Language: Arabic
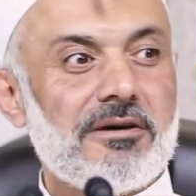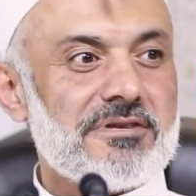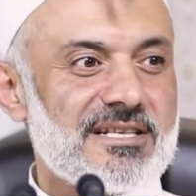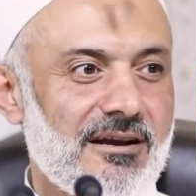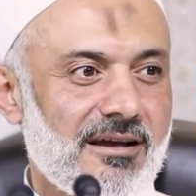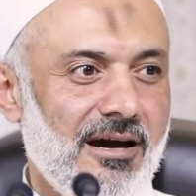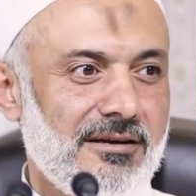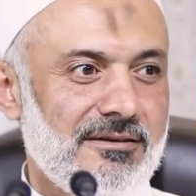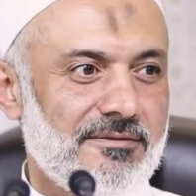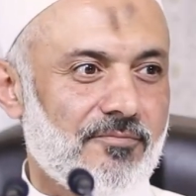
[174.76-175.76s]
بصرك
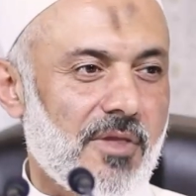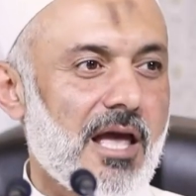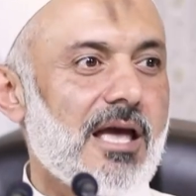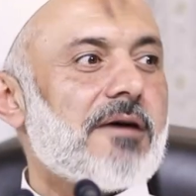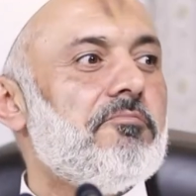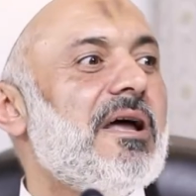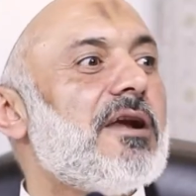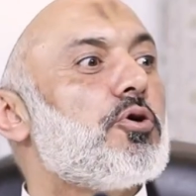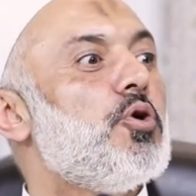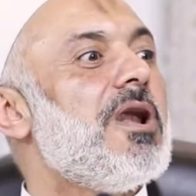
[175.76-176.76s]
عنه
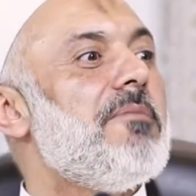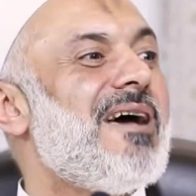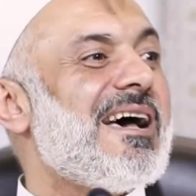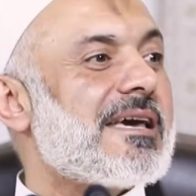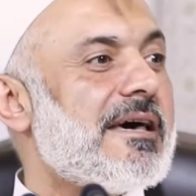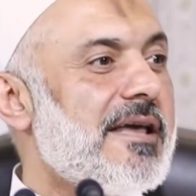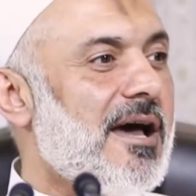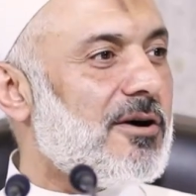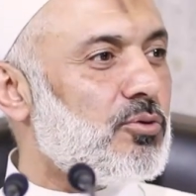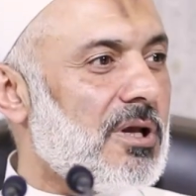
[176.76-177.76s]
بل كل ما
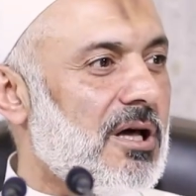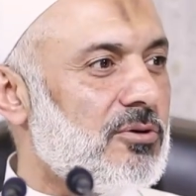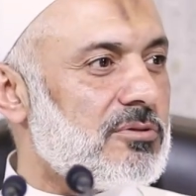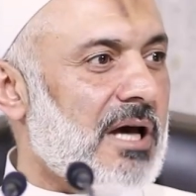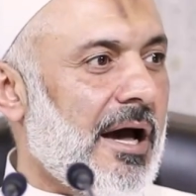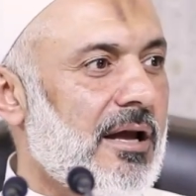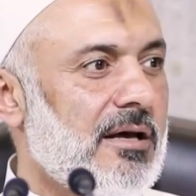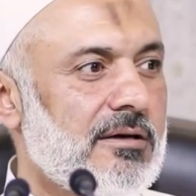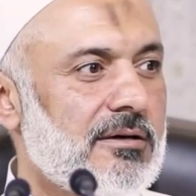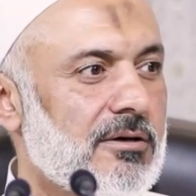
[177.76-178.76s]
كرهه الله
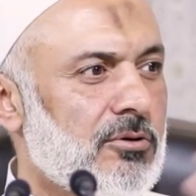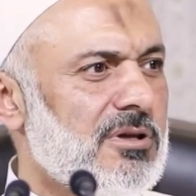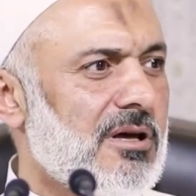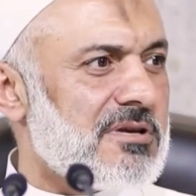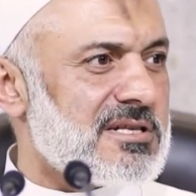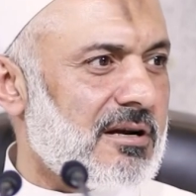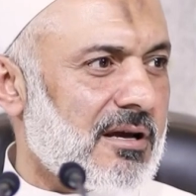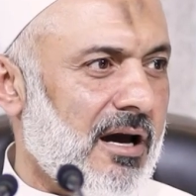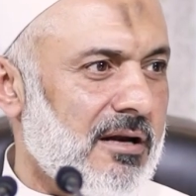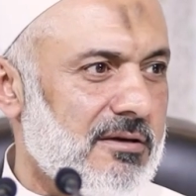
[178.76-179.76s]
تعالى غض
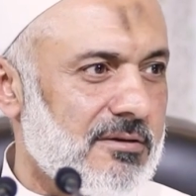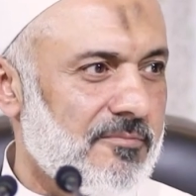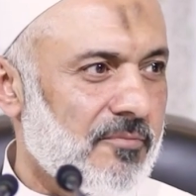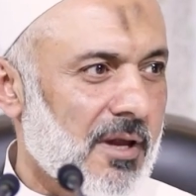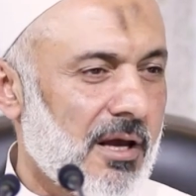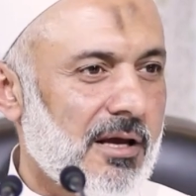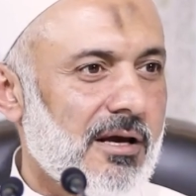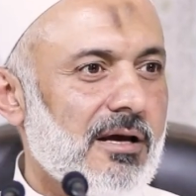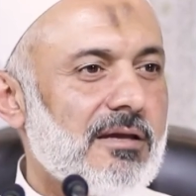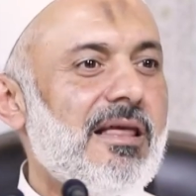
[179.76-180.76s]
بصرك عنه
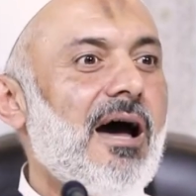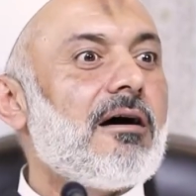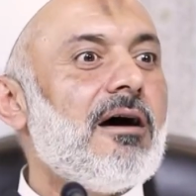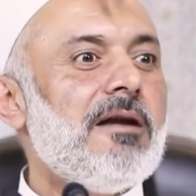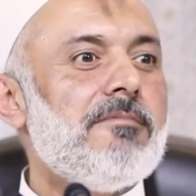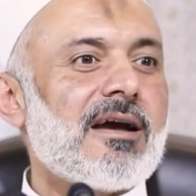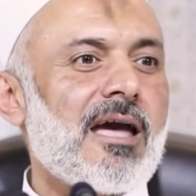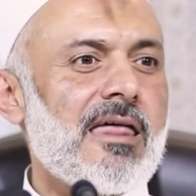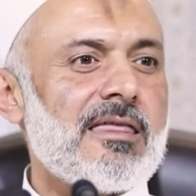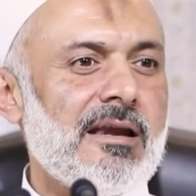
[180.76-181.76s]
دع قلبك
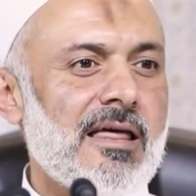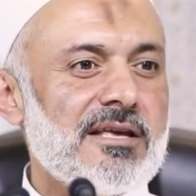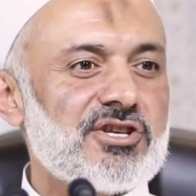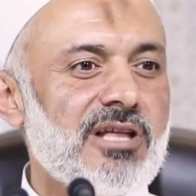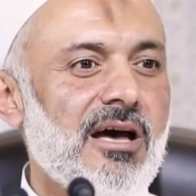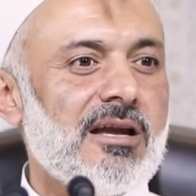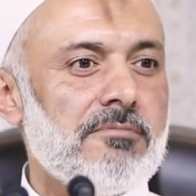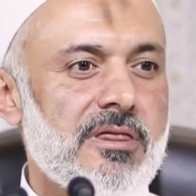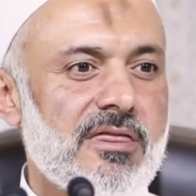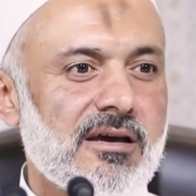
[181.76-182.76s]
هذا الذي اشتغل
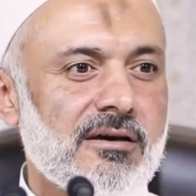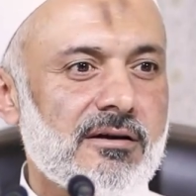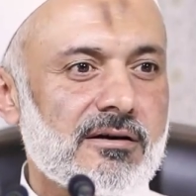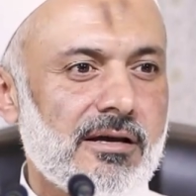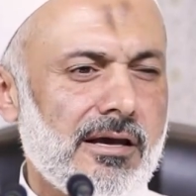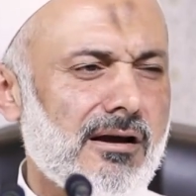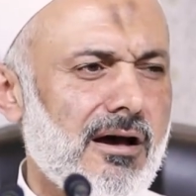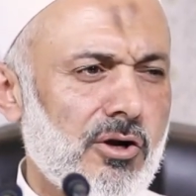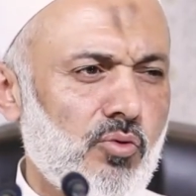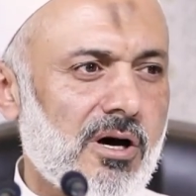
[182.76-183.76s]
بالذكر يرى
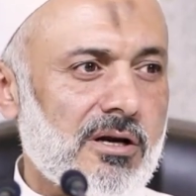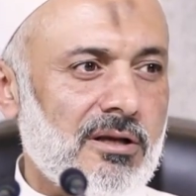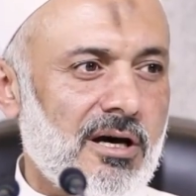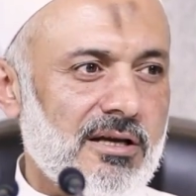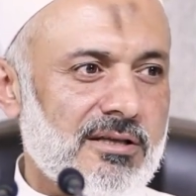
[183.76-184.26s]
انوار الله